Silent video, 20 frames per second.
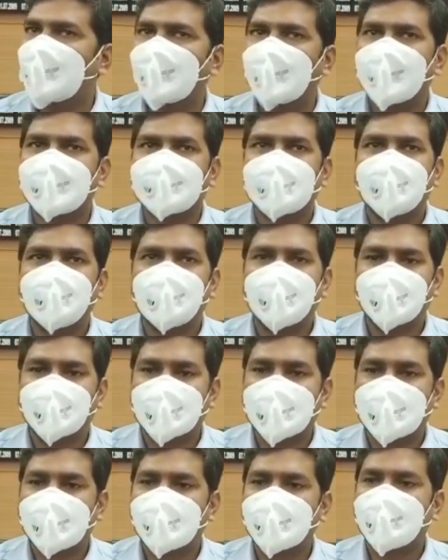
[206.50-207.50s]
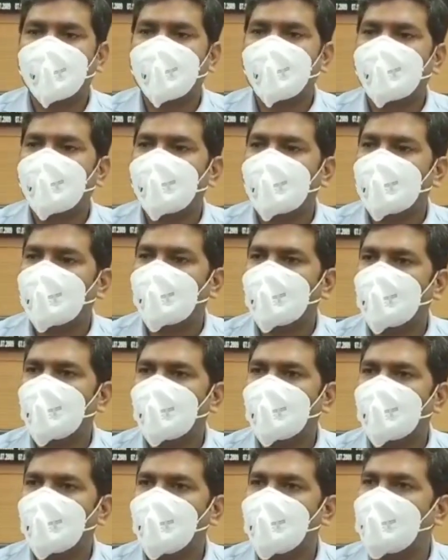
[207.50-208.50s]
और ऐसा भी होता है कि
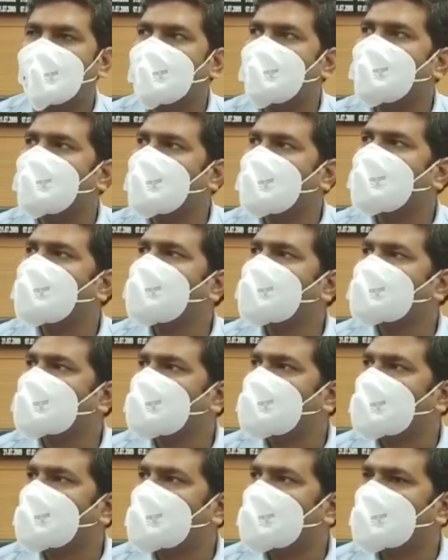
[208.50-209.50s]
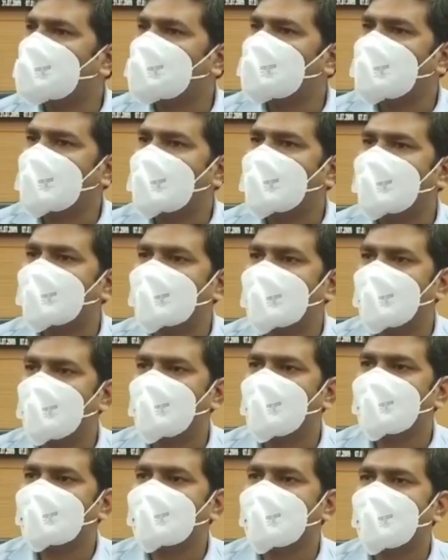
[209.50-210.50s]
मिले ही नहीं सामान चाहे कितना
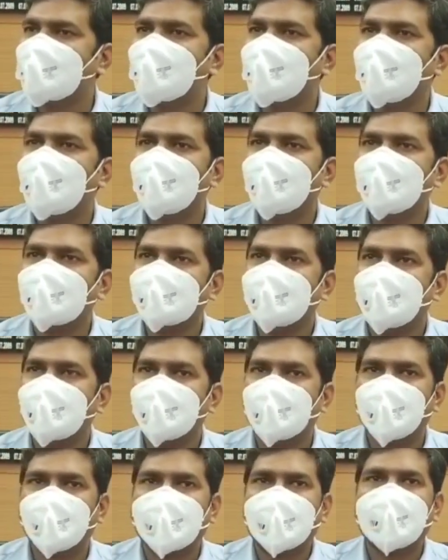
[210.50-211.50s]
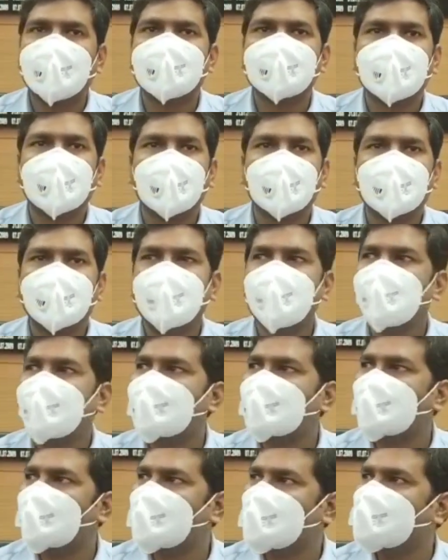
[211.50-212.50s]
भी पैसा आप दे दीजिए उसके लिए तो प्राइस क्या होता है
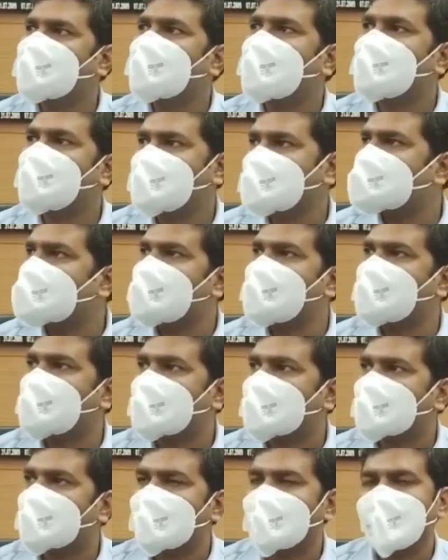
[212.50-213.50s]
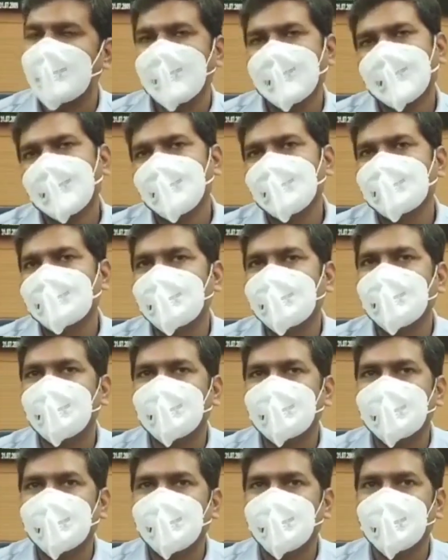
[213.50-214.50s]
मार्केट डिसाइड डिसाइड करता है जिस
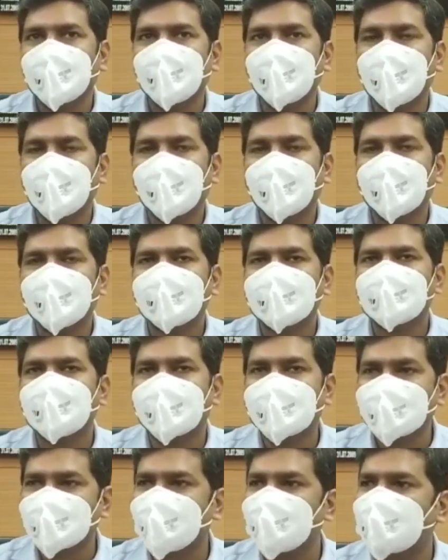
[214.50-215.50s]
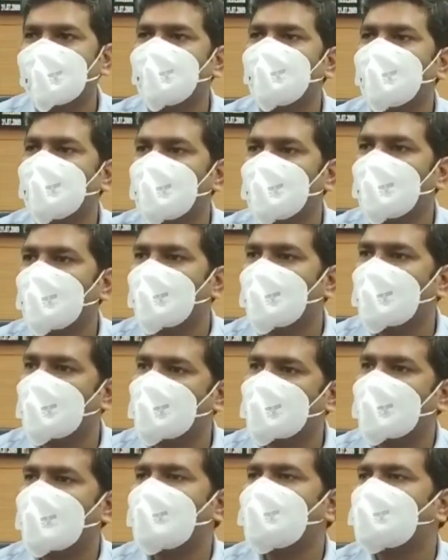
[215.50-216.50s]
साल टेंडर हुआ होगा जिस परिस्थिति में हुआ
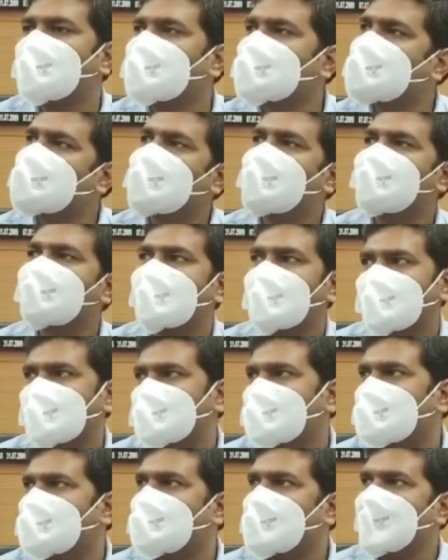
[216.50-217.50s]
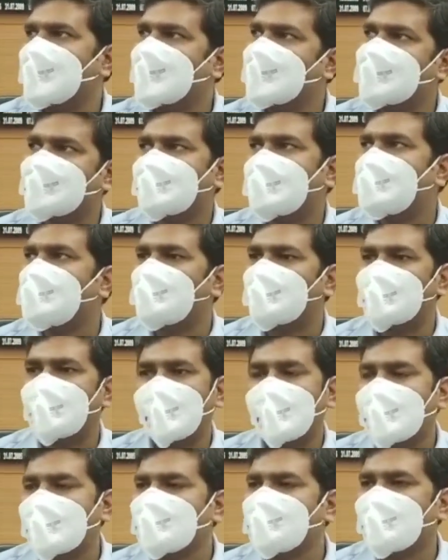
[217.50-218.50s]
होगा प्राइस उसी के हिसाब से डिसाइड
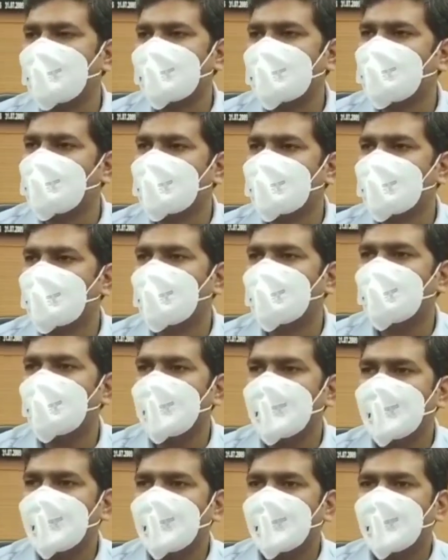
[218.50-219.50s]
होता है आज बैठे बैठे हम